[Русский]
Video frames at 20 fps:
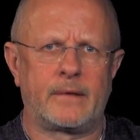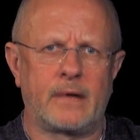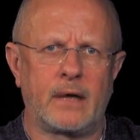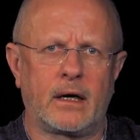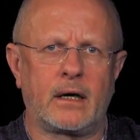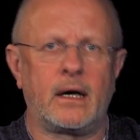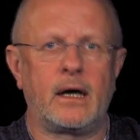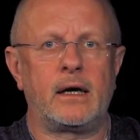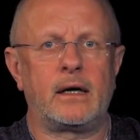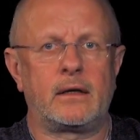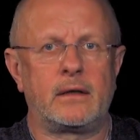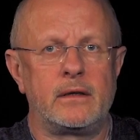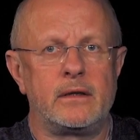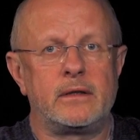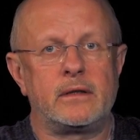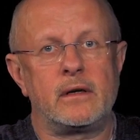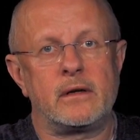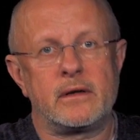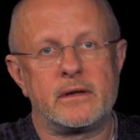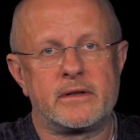Такая
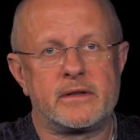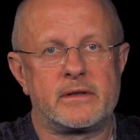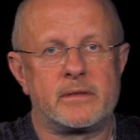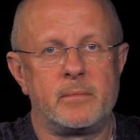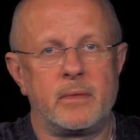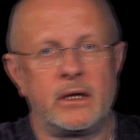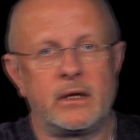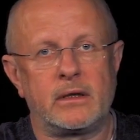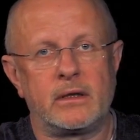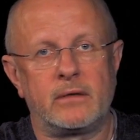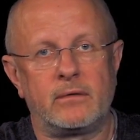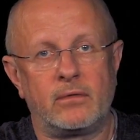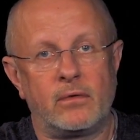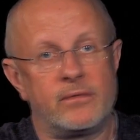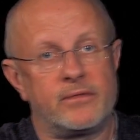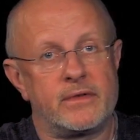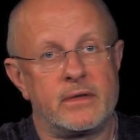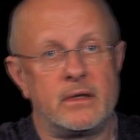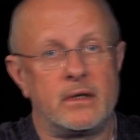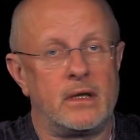длительность смены
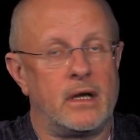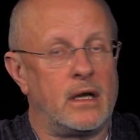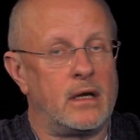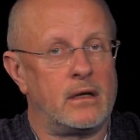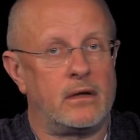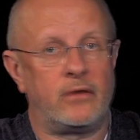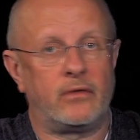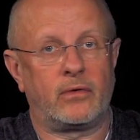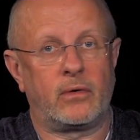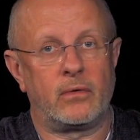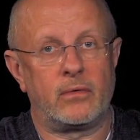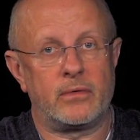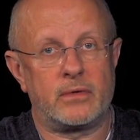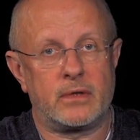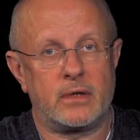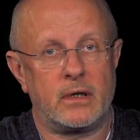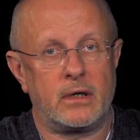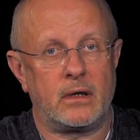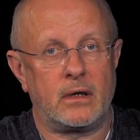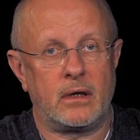вовсе не
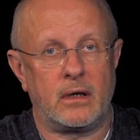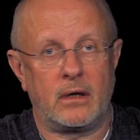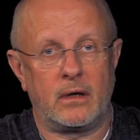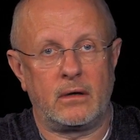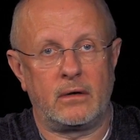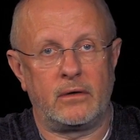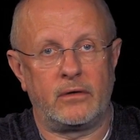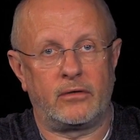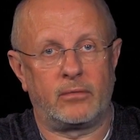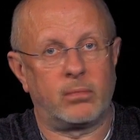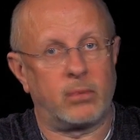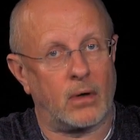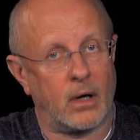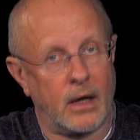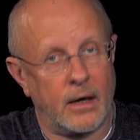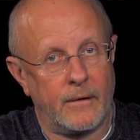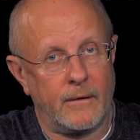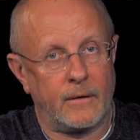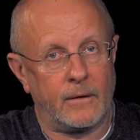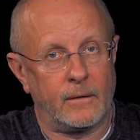исключение из
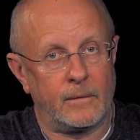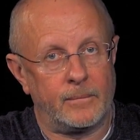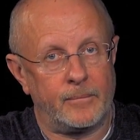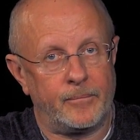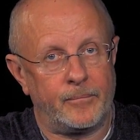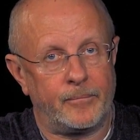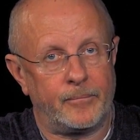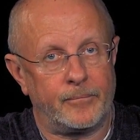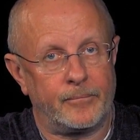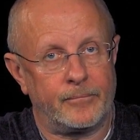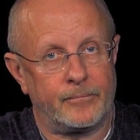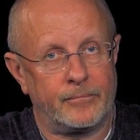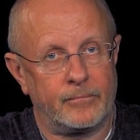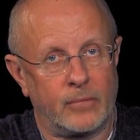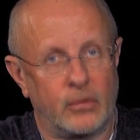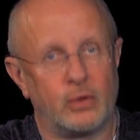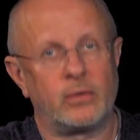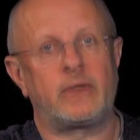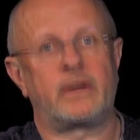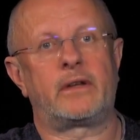правил.
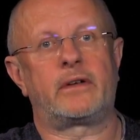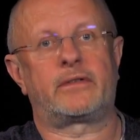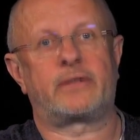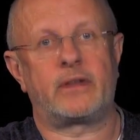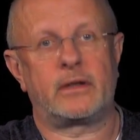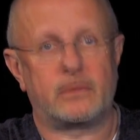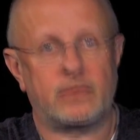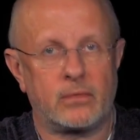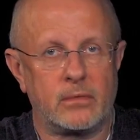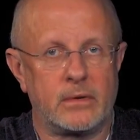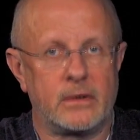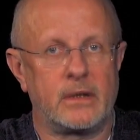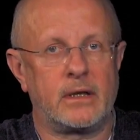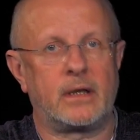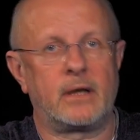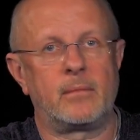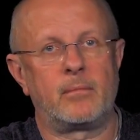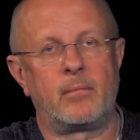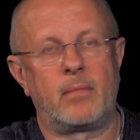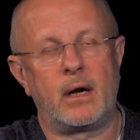Многие
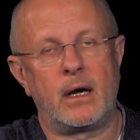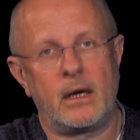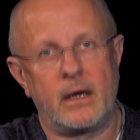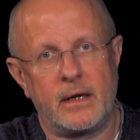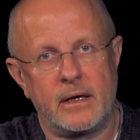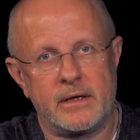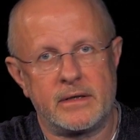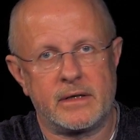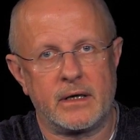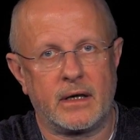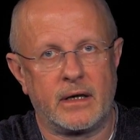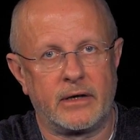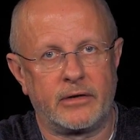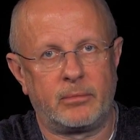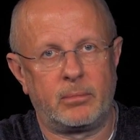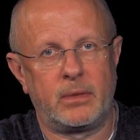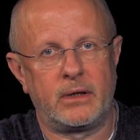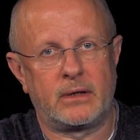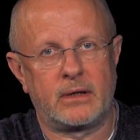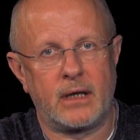сотрудники больниц и
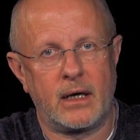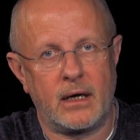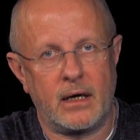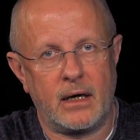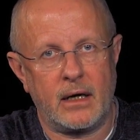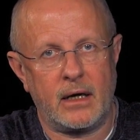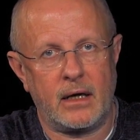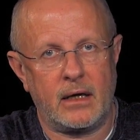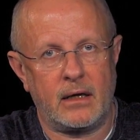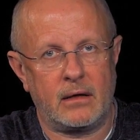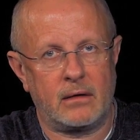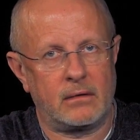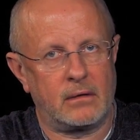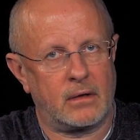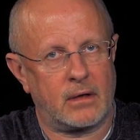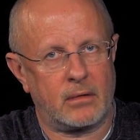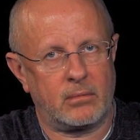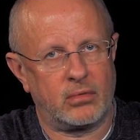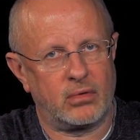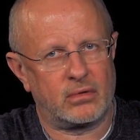госпиталей
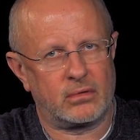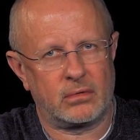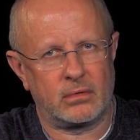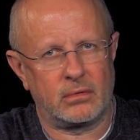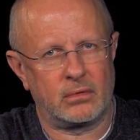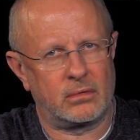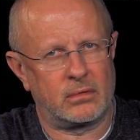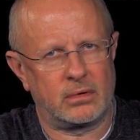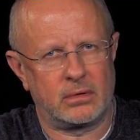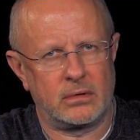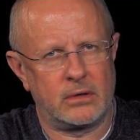работают